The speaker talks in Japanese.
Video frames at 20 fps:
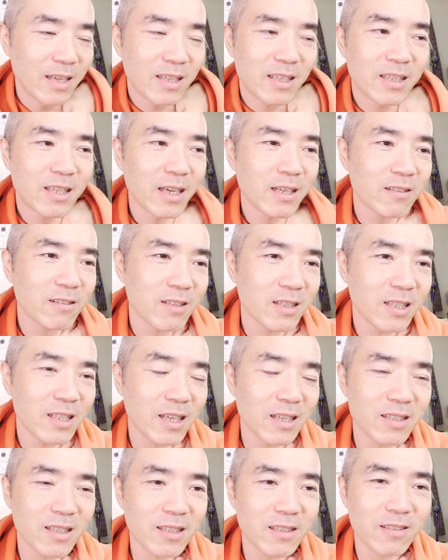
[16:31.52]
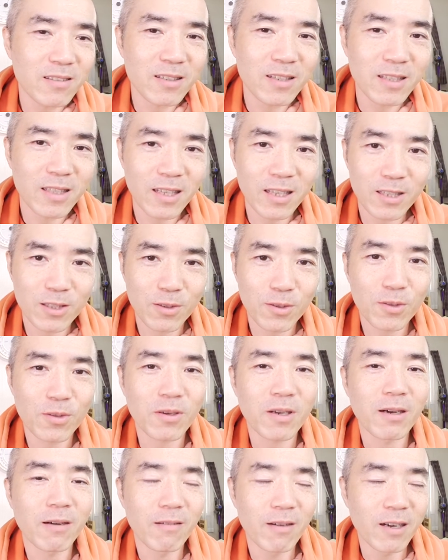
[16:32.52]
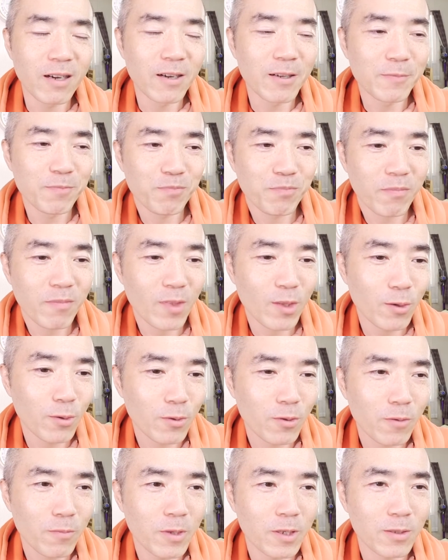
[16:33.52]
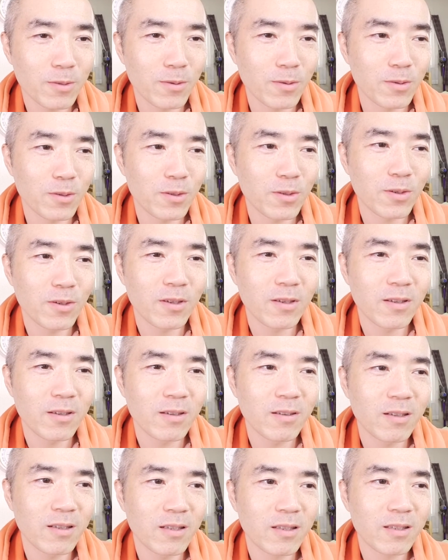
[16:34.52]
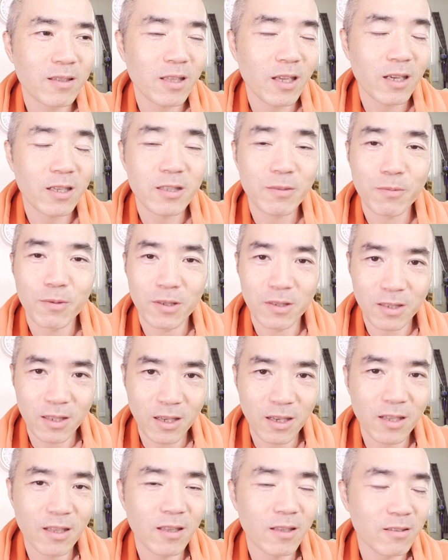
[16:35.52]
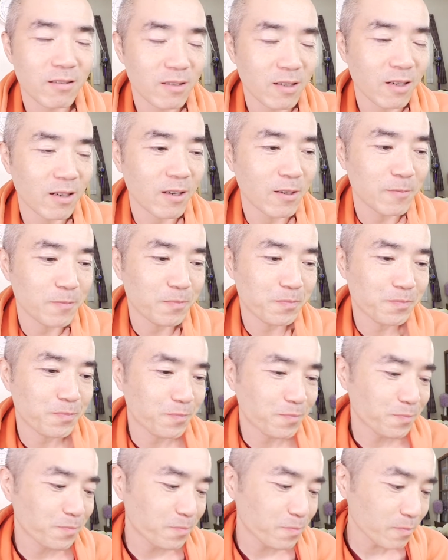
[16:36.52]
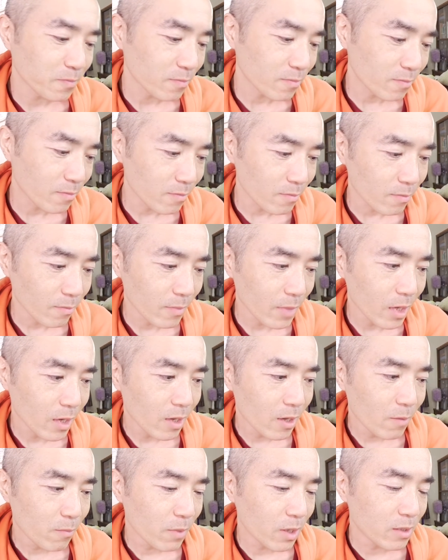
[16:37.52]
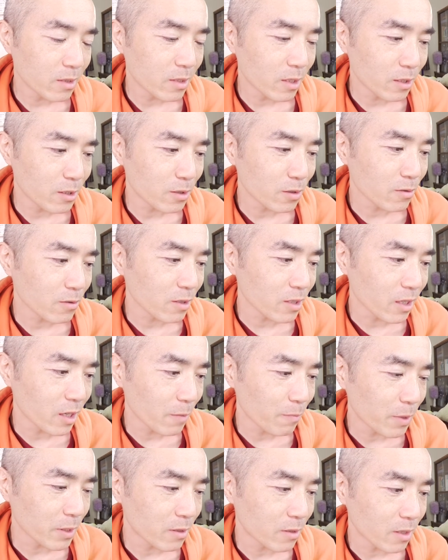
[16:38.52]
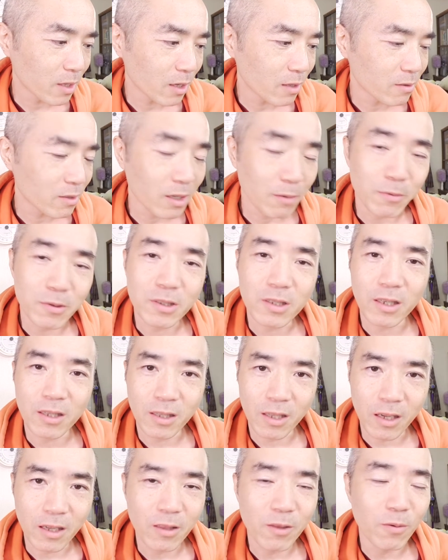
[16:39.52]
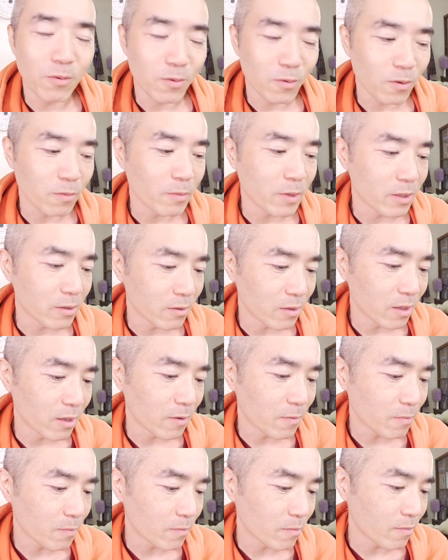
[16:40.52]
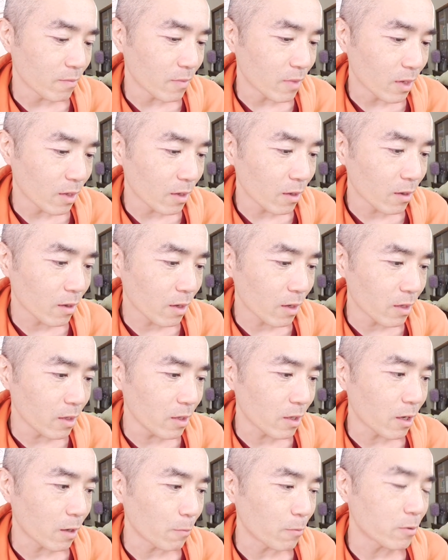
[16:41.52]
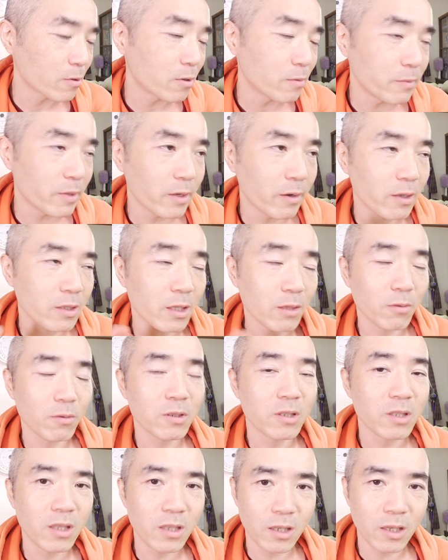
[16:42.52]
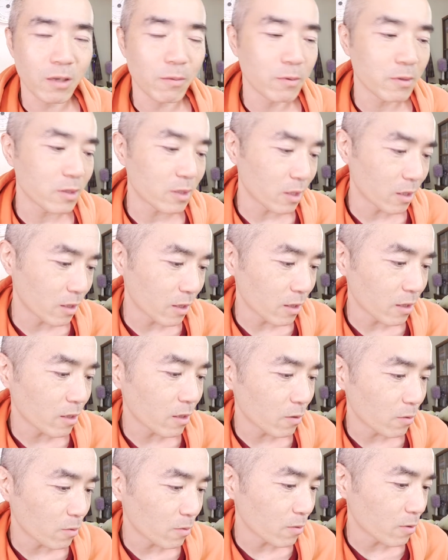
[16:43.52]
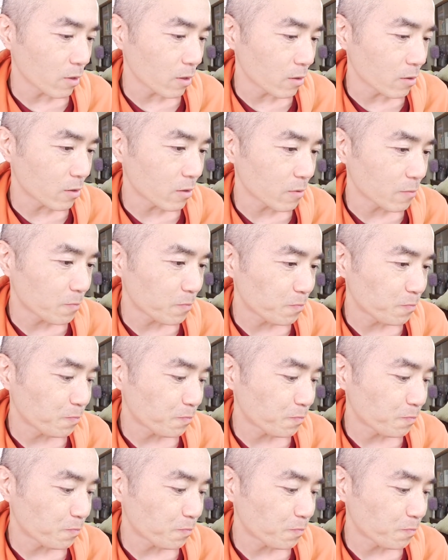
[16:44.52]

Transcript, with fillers: 逆に痩せすぎな人とかはオートミール取ると体脂肪率上がっていくからまあ絶食にはやっぱ使えるかもしれないねオートミールね、うん、なんかいいかも組み合わせとしていいかもしれないってとこです